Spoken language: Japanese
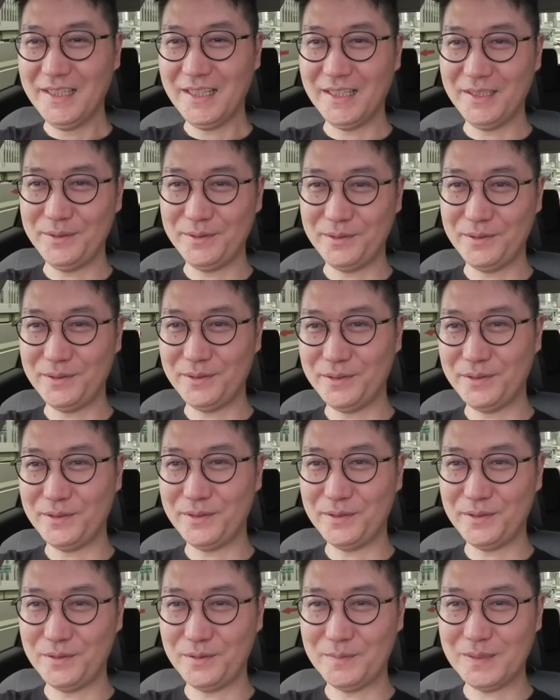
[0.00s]
あ
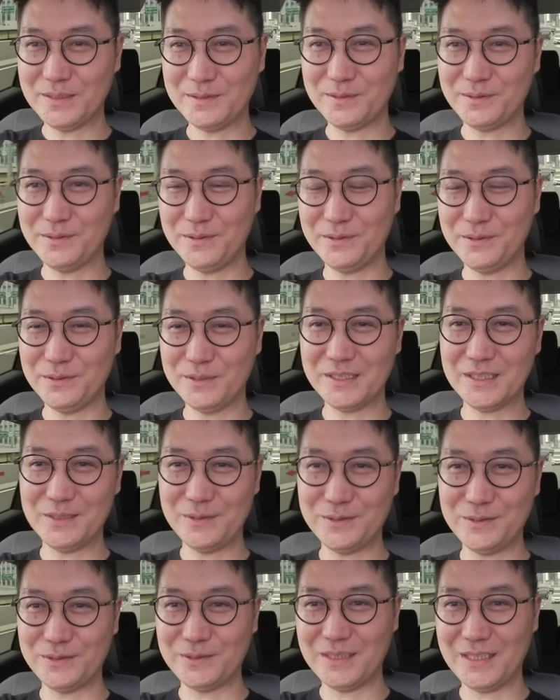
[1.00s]
のー、まあ、その納車
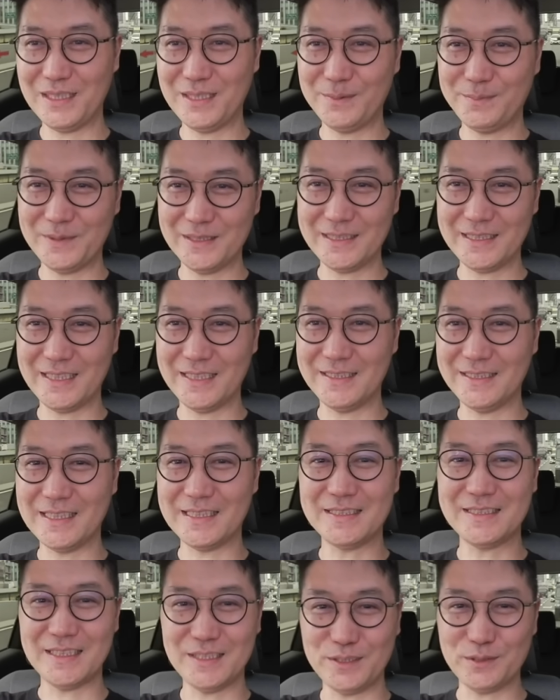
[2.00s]
の動画はまた
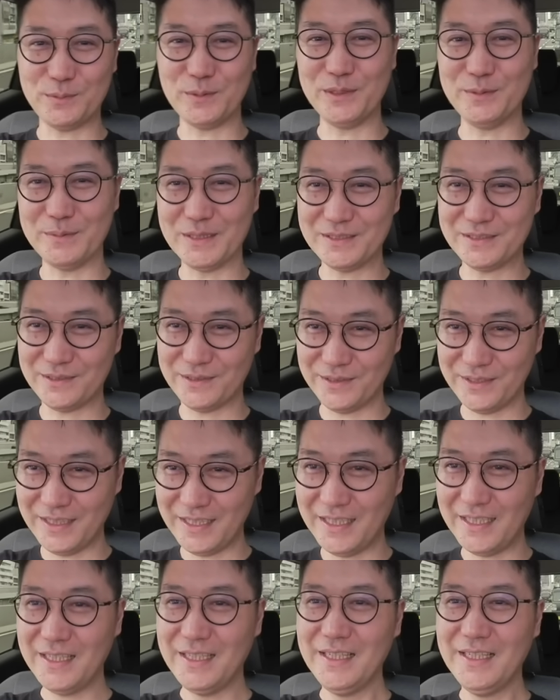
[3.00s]
出したいと思いますので、